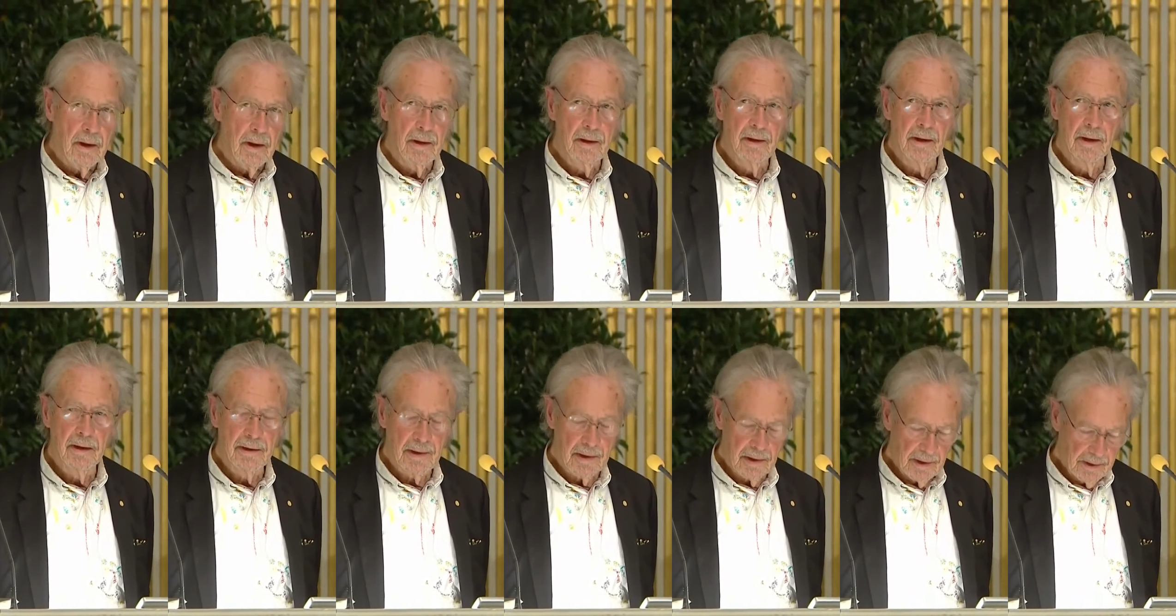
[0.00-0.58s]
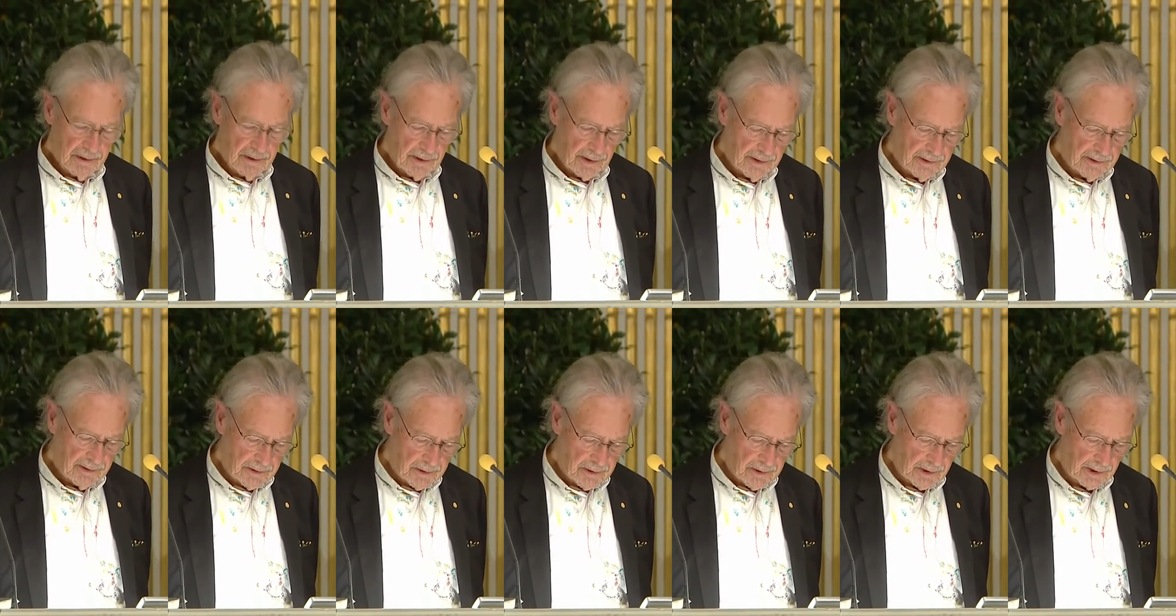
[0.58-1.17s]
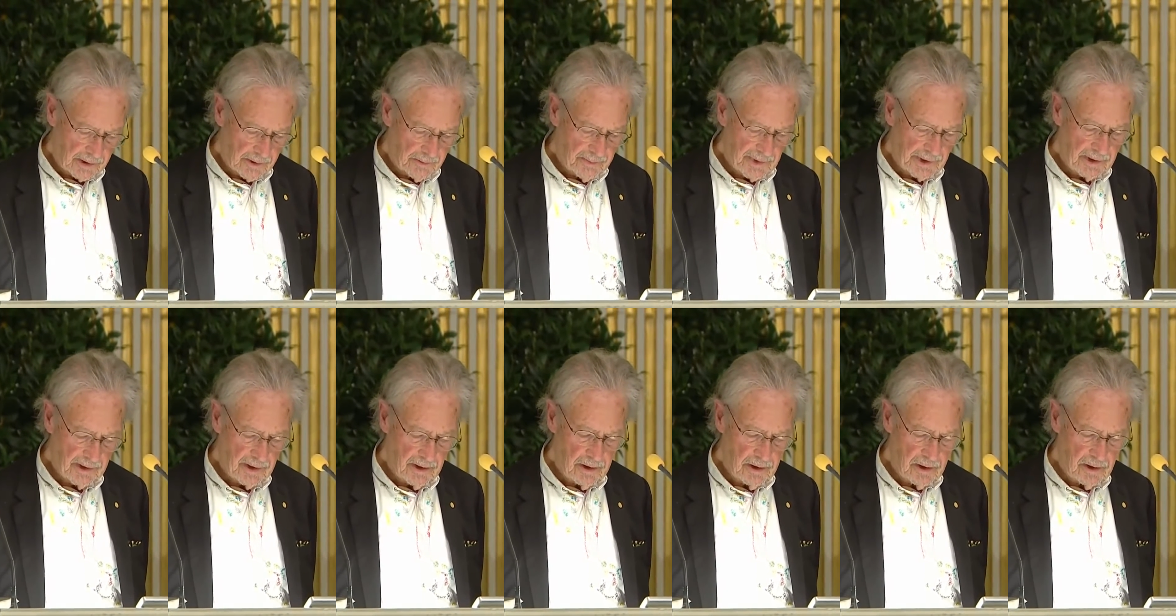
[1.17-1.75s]
In der Kindheit hat
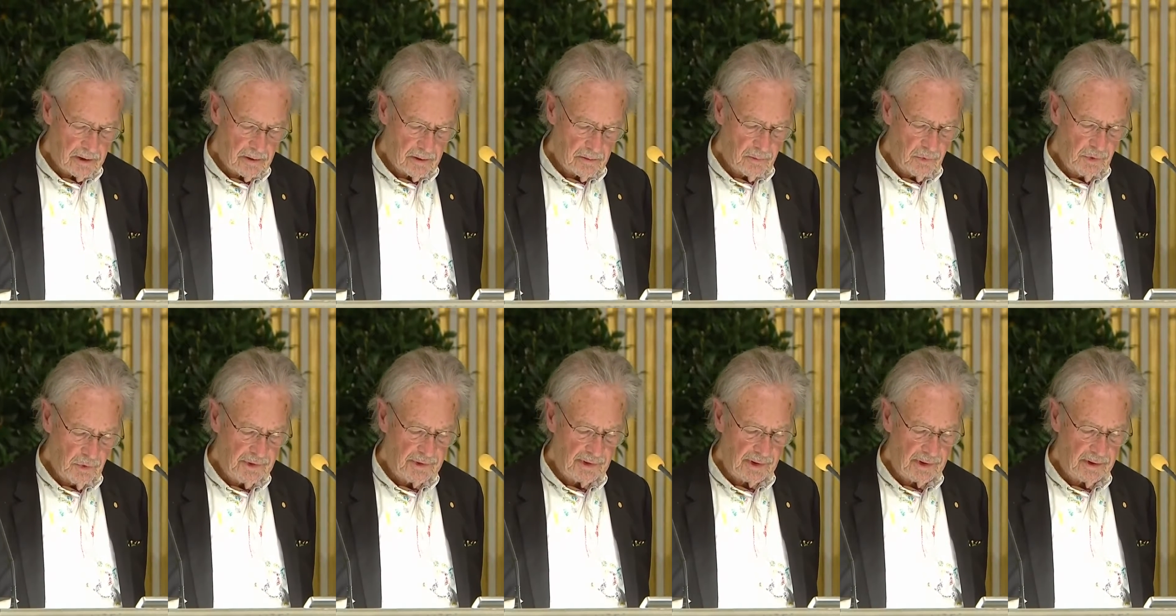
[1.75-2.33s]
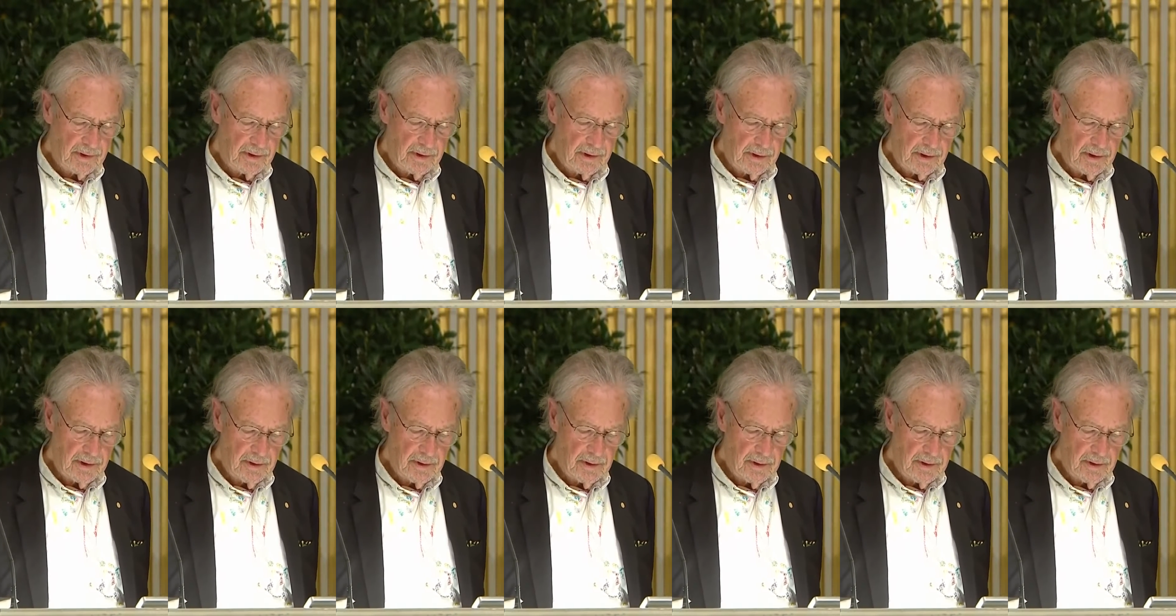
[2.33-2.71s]
meine Mutter